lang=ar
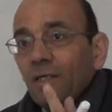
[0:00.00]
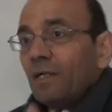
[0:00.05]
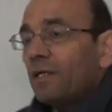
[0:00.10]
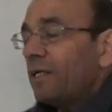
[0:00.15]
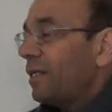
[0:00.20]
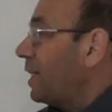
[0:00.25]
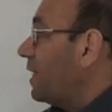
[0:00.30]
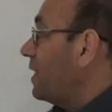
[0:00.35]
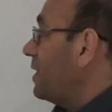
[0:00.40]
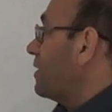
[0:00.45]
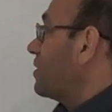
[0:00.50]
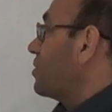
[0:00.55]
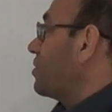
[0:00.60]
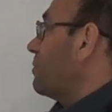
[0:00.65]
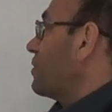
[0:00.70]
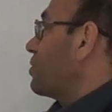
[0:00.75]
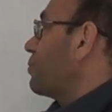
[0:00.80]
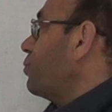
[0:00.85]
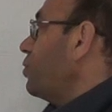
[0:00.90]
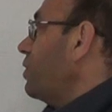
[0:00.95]
الانرجي
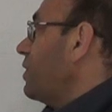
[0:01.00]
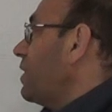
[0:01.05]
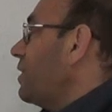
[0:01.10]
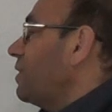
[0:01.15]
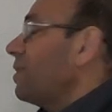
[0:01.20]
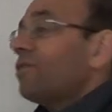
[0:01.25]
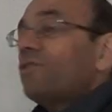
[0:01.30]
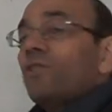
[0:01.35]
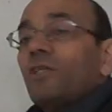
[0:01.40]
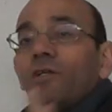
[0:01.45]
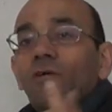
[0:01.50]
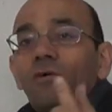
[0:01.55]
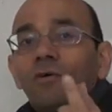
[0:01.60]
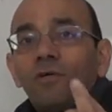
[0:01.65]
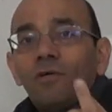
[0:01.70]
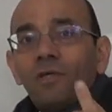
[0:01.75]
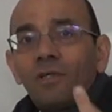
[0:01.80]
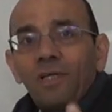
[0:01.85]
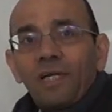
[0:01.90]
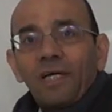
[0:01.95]
مجموع الانرجي اللي
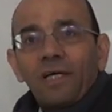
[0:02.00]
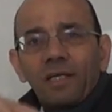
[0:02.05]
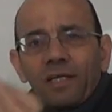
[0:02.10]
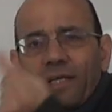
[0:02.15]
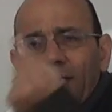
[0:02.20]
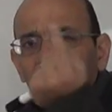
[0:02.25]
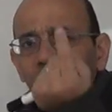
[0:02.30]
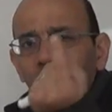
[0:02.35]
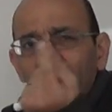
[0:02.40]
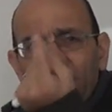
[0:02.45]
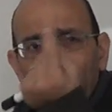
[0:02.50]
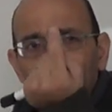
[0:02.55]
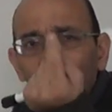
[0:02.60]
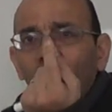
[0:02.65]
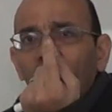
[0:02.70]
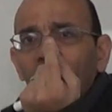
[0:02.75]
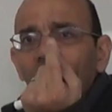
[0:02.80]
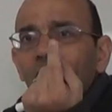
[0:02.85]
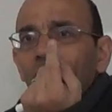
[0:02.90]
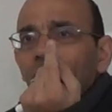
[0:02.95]
هون لكميه
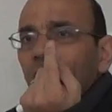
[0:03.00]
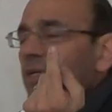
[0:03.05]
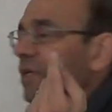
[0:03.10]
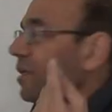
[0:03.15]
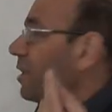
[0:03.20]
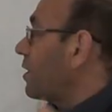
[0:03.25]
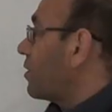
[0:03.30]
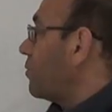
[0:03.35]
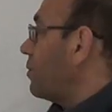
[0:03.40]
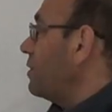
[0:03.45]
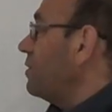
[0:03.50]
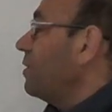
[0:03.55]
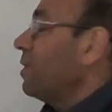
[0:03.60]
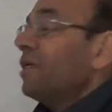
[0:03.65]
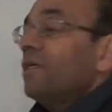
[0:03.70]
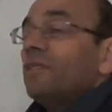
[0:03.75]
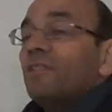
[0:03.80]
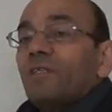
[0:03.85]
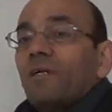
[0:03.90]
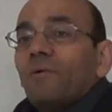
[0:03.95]
معينه من الليكويد
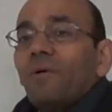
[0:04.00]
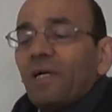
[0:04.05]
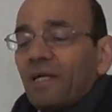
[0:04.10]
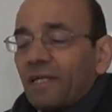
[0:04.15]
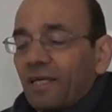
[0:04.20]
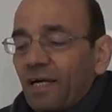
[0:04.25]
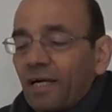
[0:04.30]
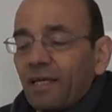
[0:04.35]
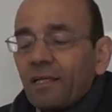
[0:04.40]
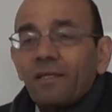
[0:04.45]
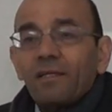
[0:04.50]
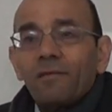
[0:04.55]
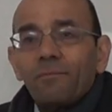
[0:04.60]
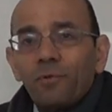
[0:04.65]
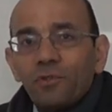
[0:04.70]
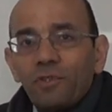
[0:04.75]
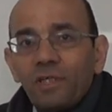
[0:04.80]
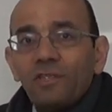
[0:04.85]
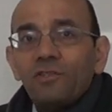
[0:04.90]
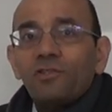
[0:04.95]
سواء كان
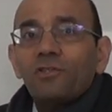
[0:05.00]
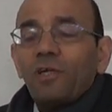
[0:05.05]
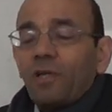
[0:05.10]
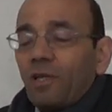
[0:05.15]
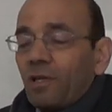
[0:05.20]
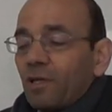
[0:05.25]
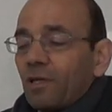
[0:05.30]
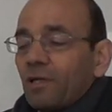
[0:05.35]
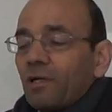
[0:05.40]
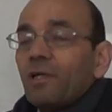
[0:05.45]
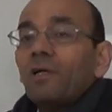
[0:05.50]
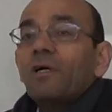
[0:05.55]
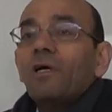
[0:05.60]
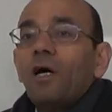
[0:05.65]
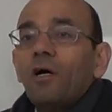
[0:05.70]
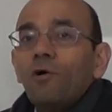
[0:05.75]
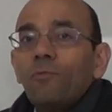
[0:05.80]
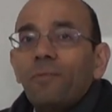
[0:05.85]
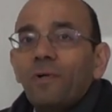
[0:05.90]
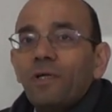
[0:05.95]
بوتنشال
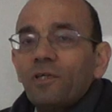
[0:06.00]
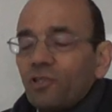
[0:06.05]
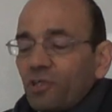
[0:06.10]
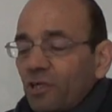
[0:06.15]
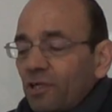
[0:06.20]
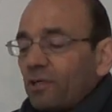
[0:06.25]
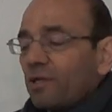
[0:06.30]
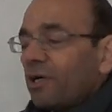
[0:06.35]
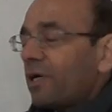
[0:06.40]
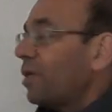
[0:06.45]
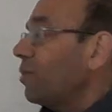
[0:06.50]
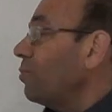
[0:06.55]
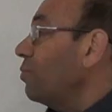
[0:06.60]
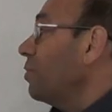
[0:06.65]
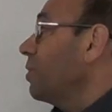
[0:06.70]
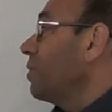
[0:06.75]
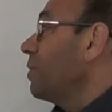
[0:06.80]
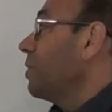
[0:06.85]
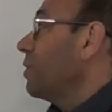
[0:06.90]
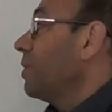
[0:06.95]
او بريشر
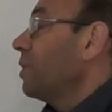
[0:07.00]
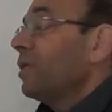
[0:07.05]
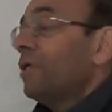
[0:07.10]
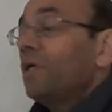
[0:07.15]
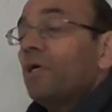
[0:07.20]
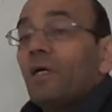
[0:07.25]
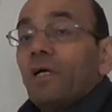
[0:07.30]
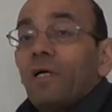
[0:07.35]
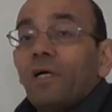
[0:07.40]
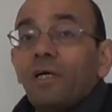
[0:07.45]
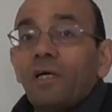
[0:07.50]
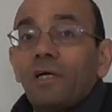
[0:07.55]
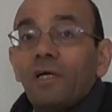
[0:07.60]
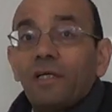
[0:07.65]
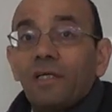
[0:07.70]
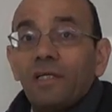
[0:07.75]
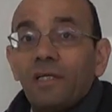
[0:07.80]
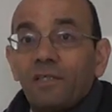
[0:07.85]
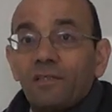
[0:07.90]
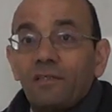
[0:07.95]
او
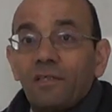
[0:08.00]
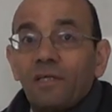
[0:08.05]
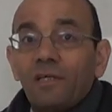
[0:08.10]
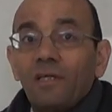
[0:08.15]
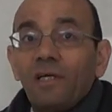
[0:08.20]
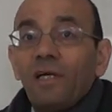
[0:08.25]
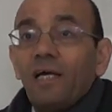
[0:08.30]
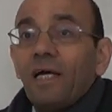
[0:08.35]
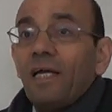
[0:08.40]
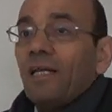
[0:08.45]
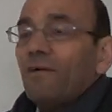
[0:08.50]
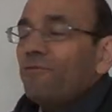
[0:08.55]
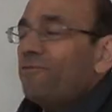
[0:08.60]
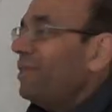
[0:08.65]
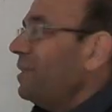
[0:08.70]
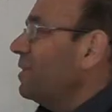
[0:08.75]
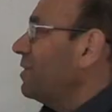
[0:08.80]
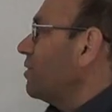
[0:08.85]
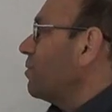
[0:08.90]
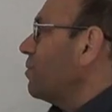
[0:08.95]
كينيتيك آه، هلا
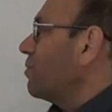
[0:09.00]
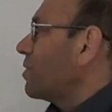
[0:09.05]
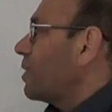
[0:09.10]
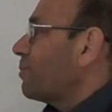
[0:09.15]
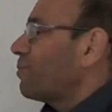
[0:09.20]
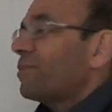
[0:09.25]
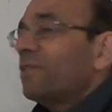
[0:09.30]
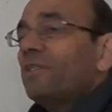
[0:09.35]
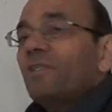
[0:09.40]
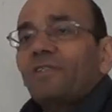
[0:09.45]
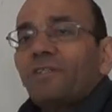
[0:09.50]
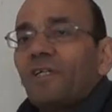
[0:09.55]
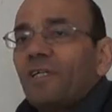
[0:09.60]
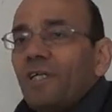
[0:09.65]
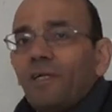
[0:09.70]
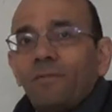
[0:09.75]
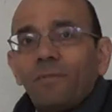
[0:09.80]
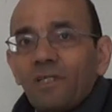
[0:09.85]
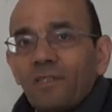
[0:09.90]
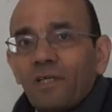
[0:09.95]
في عندي هون تبسيط
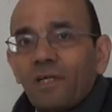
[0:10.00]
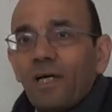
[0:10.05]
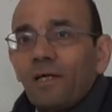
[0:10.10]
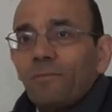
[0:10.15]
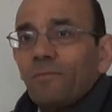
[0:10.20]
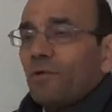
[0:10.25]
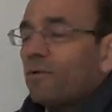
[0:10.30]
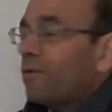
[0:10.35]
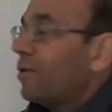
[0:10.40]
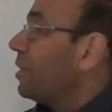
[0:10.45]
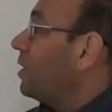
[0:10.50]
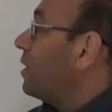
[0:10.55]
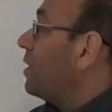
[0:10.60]
سريع بقدر اعمله